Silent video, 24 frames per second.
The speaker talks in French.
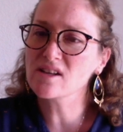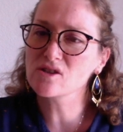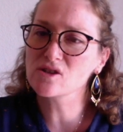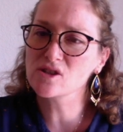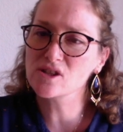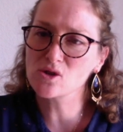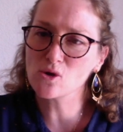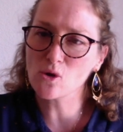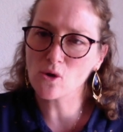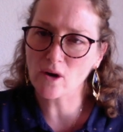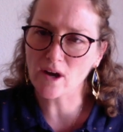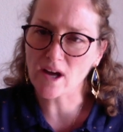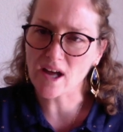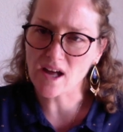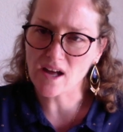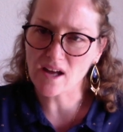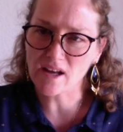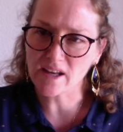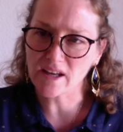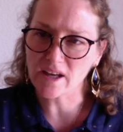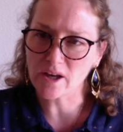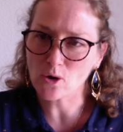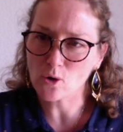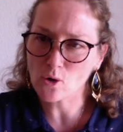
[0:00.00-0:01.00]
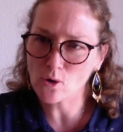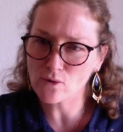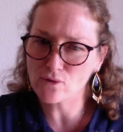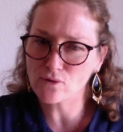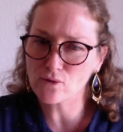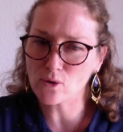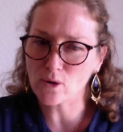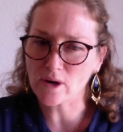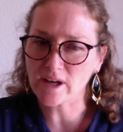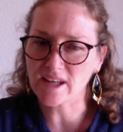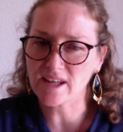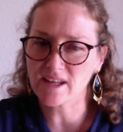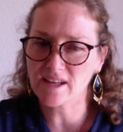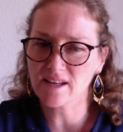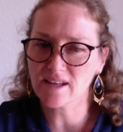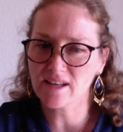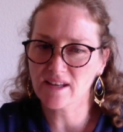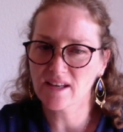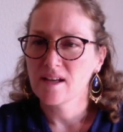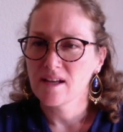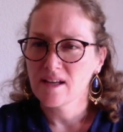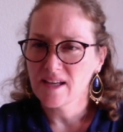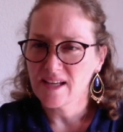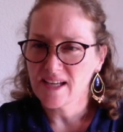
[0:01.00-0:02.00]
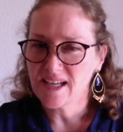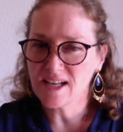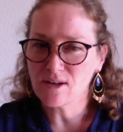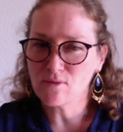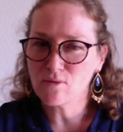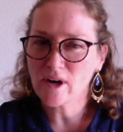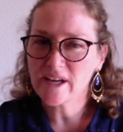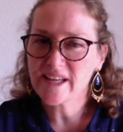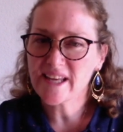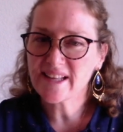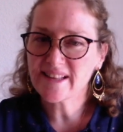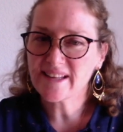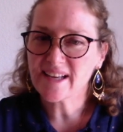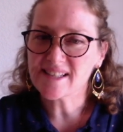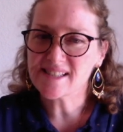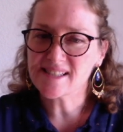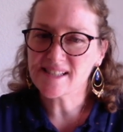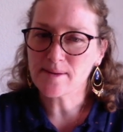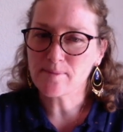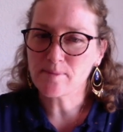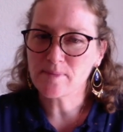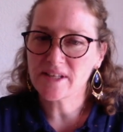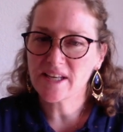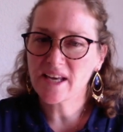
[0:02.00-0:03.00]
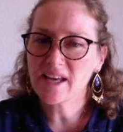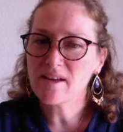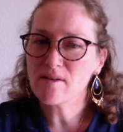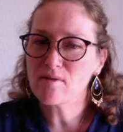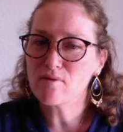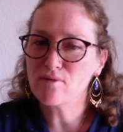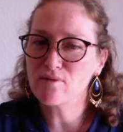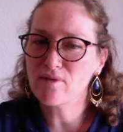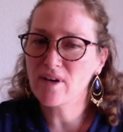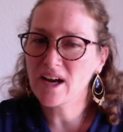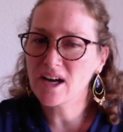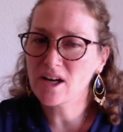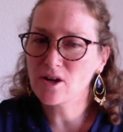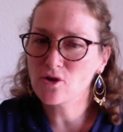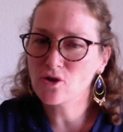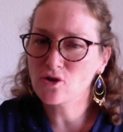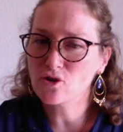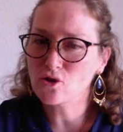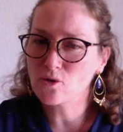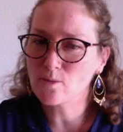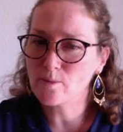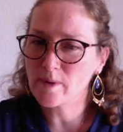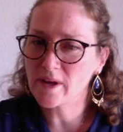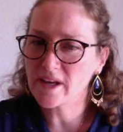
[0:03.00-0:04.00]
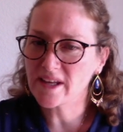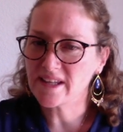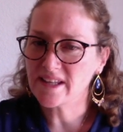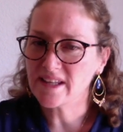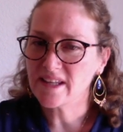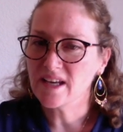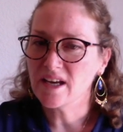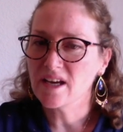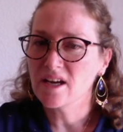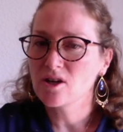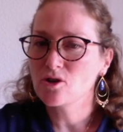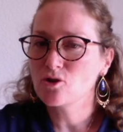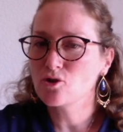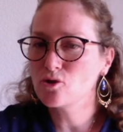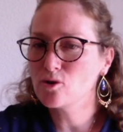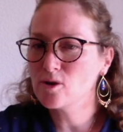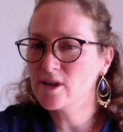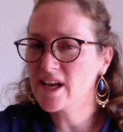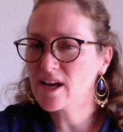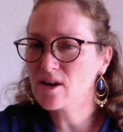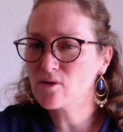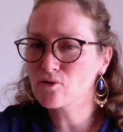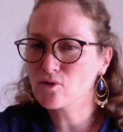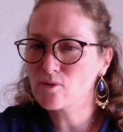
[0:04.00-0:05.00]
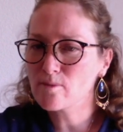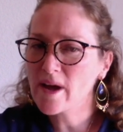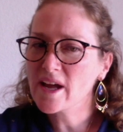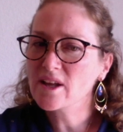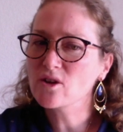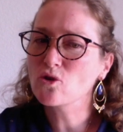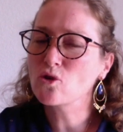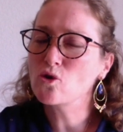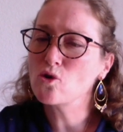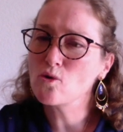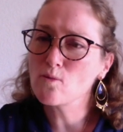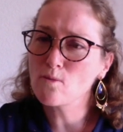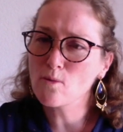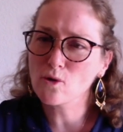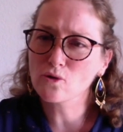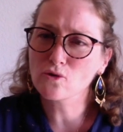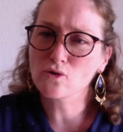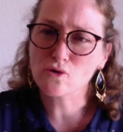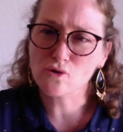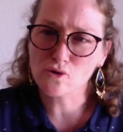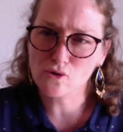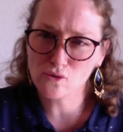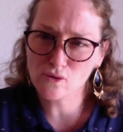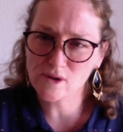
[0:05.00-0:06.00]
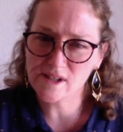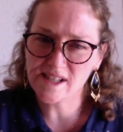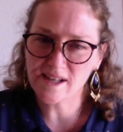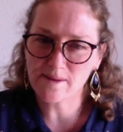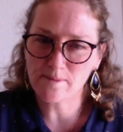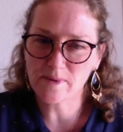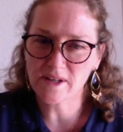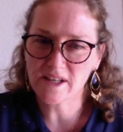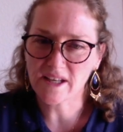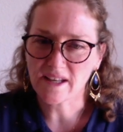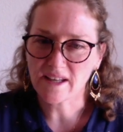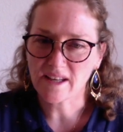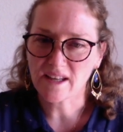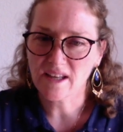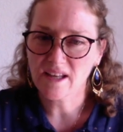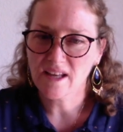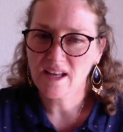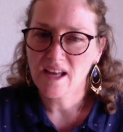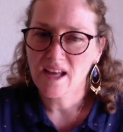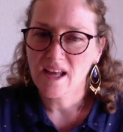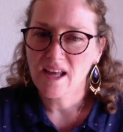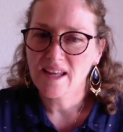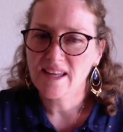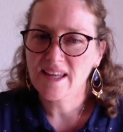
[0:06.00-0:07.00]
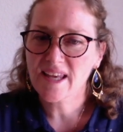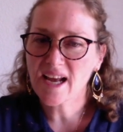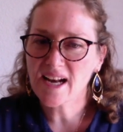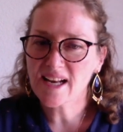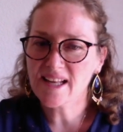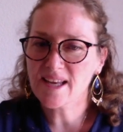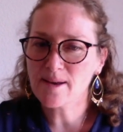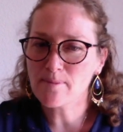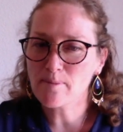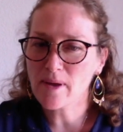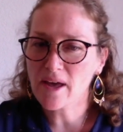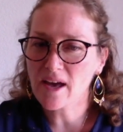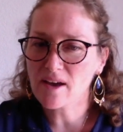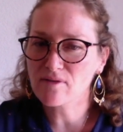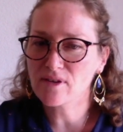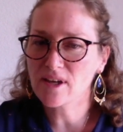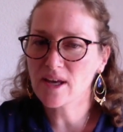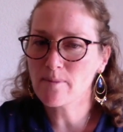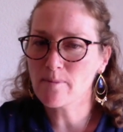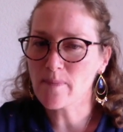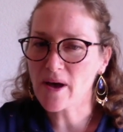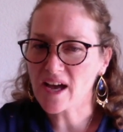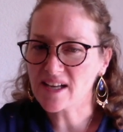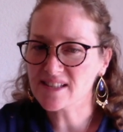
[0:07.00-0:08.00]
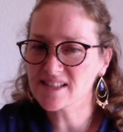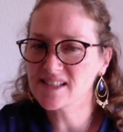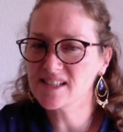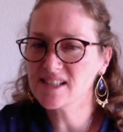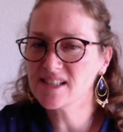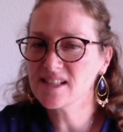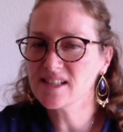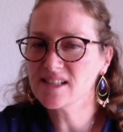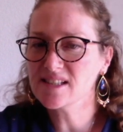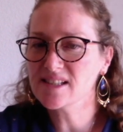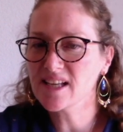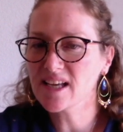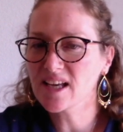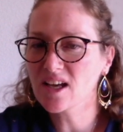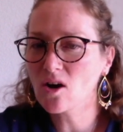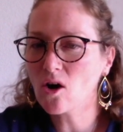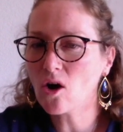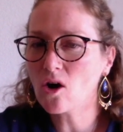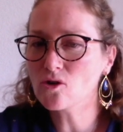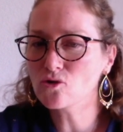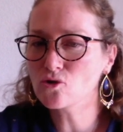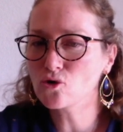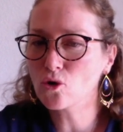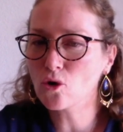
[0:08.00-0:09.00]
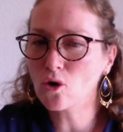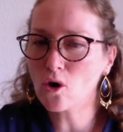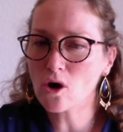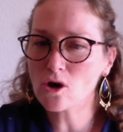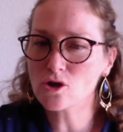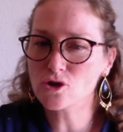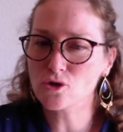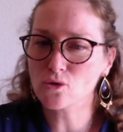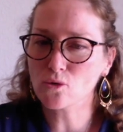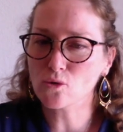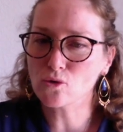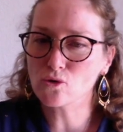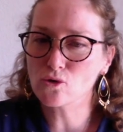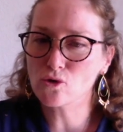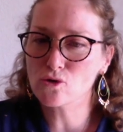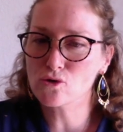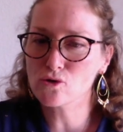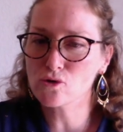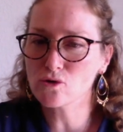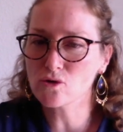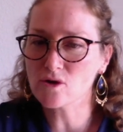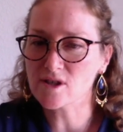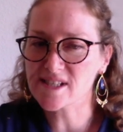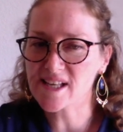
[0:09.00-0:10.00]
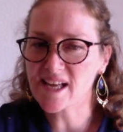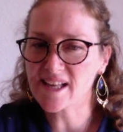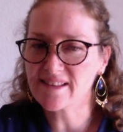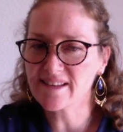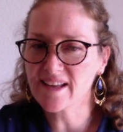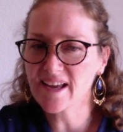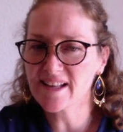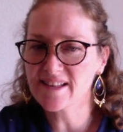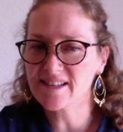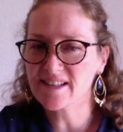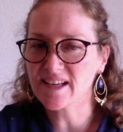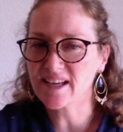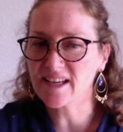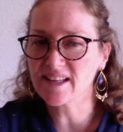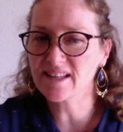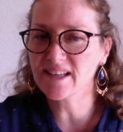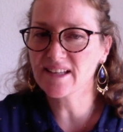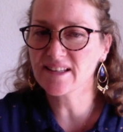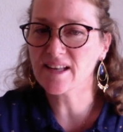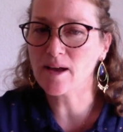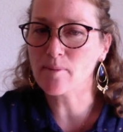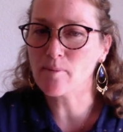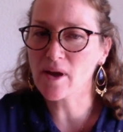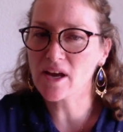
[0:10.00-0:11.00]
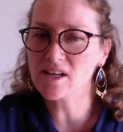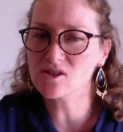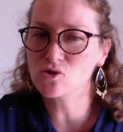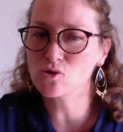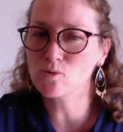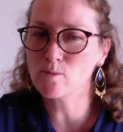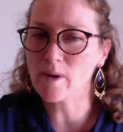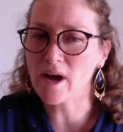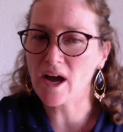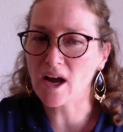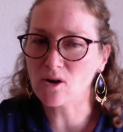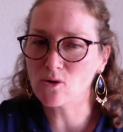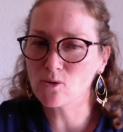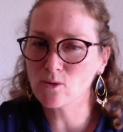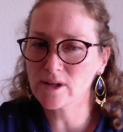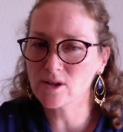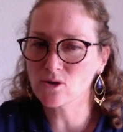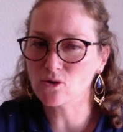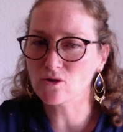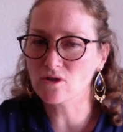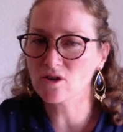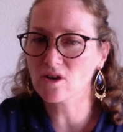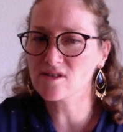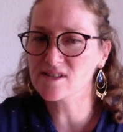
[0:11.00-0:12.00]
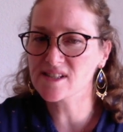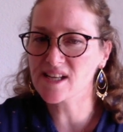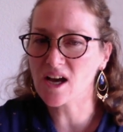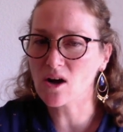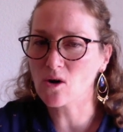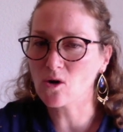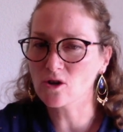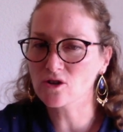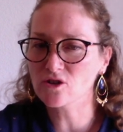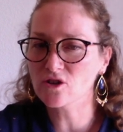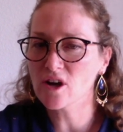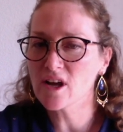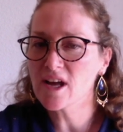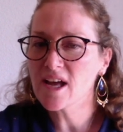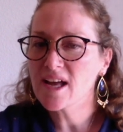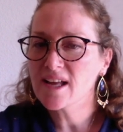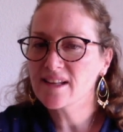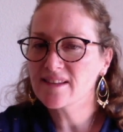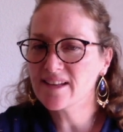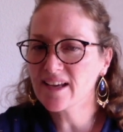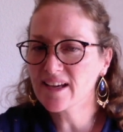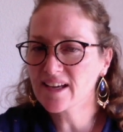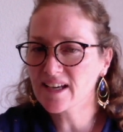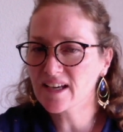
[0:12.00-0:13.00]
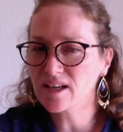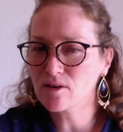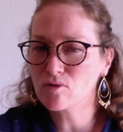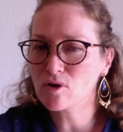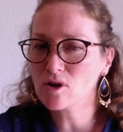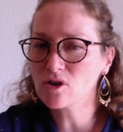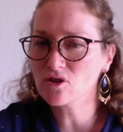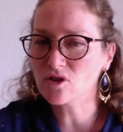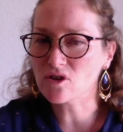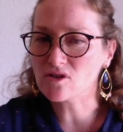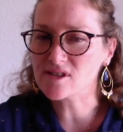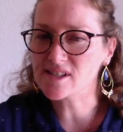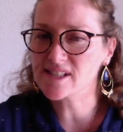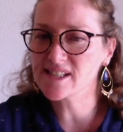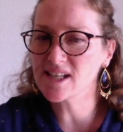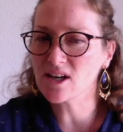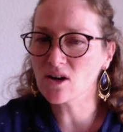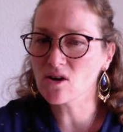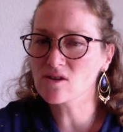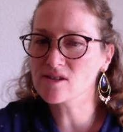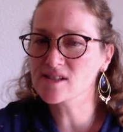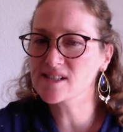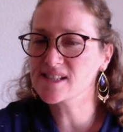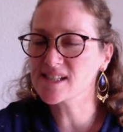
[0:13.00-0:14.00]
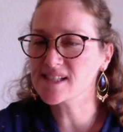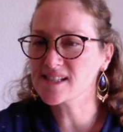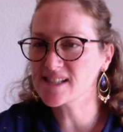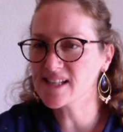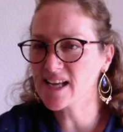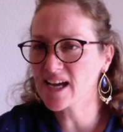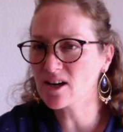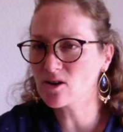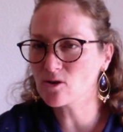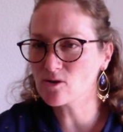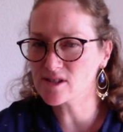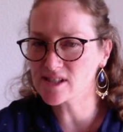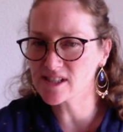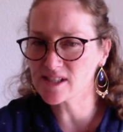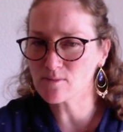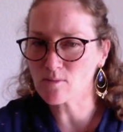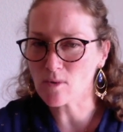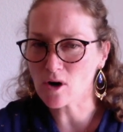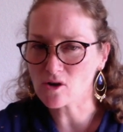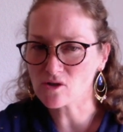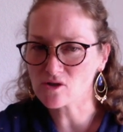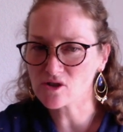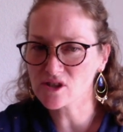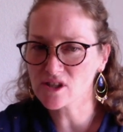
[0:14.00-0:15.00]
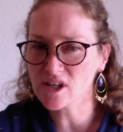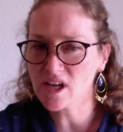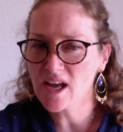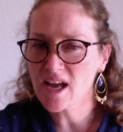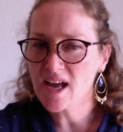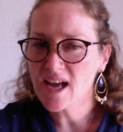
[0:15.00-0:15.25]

serein et euphorique. Il voyait à ses pieds vingt lieues de pays. Julien veut mettre le monde sous ses pieds. Quelques éperviers partis des grandes roches au-dessus de sa tête étaient aperçus par lui de temps à autre, décrivant en silence ces cercles immenses.